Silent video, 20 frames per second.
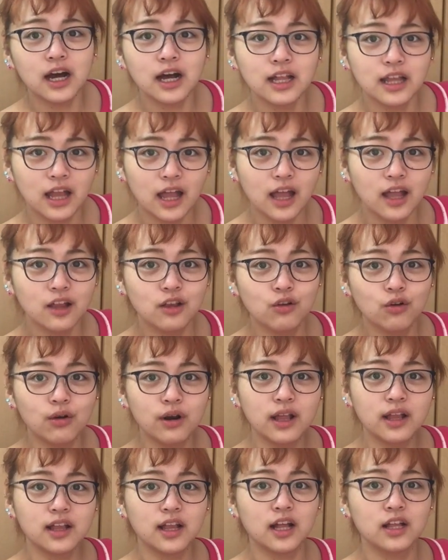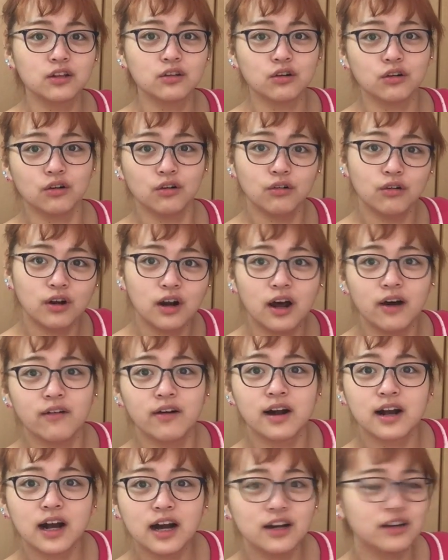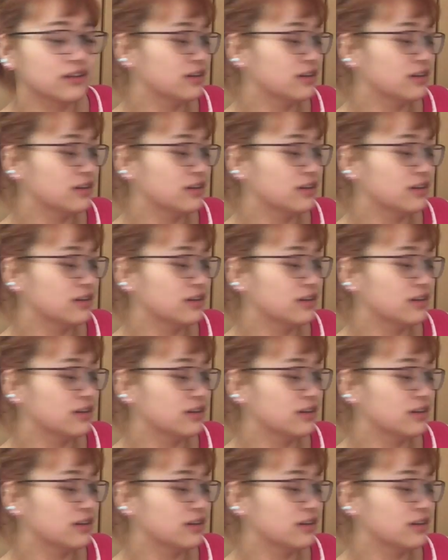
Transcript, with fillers: ね取れたの。ほら分か